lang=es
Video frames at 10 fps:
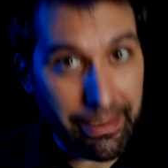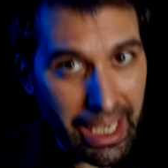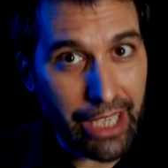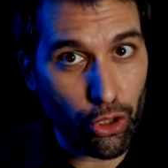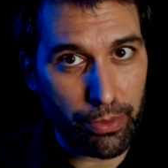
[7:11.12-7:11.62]

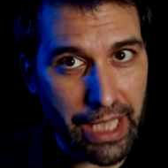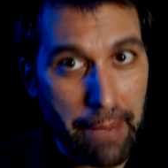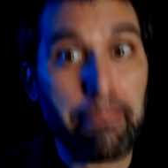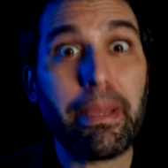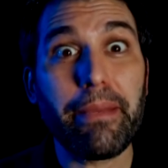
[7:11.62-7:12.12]
animal en
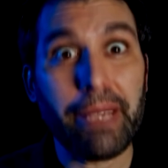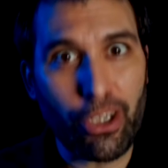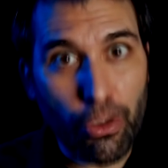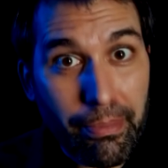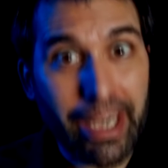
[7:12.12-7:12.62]
órbita,
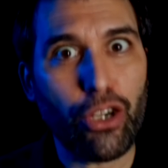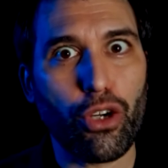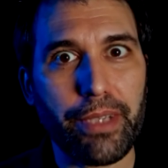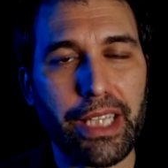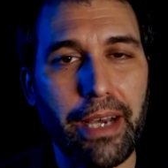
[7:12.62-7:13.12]
primer hombre en
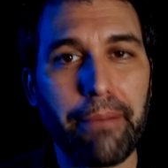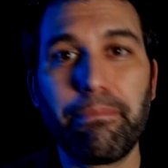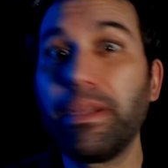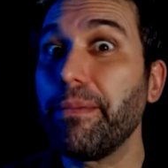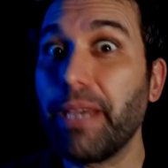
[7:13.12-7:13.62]
órbita,
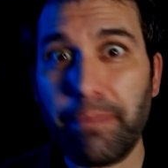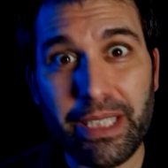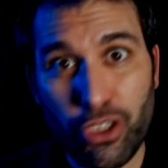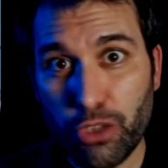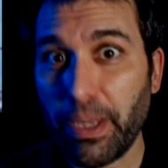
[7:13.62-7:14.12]
primer
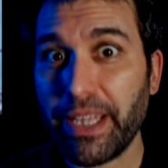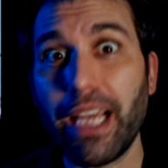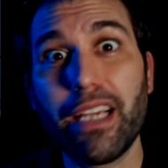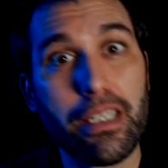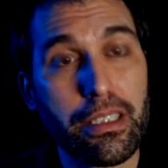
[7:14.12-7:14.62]
paseo espacial. ¿En